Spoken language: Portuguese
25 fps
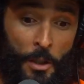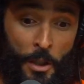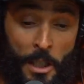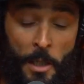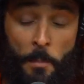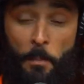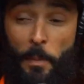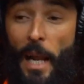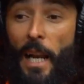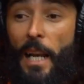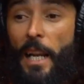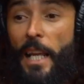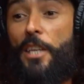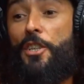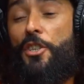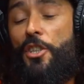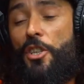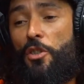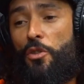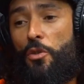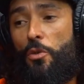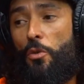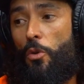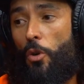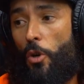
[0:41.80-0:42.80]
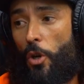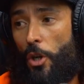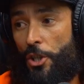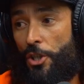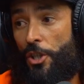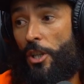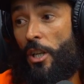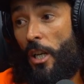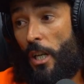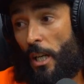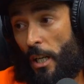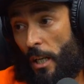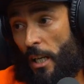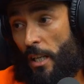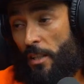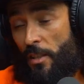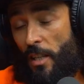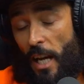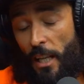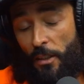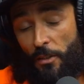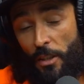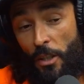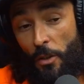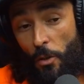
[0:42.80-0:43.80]
E para além disso, hoje,
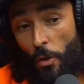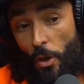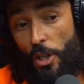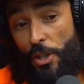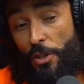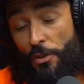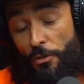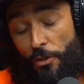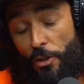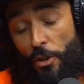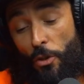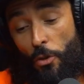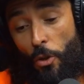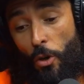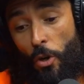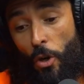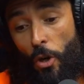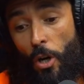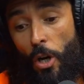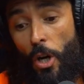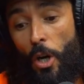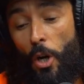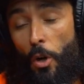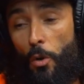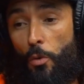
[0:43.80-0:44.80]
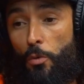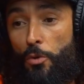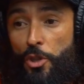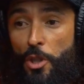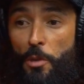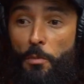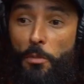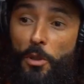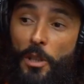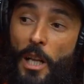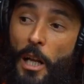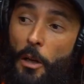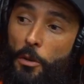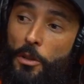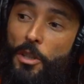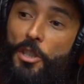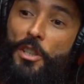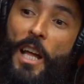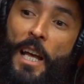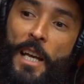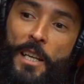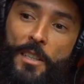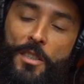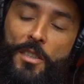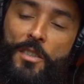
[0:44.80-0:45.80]
exato, e hoje virou um símbolo da luta e
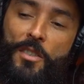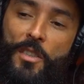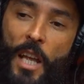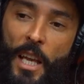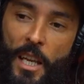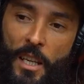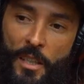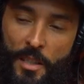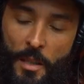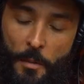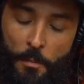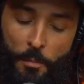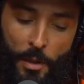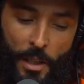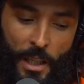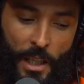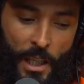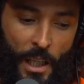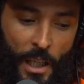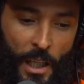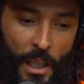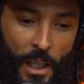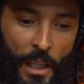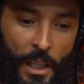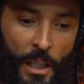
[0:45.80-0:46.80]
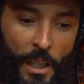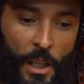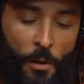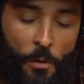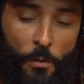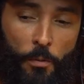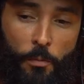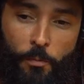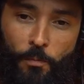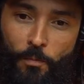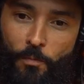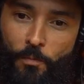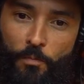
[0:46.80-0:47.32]
da resistência, porque e eu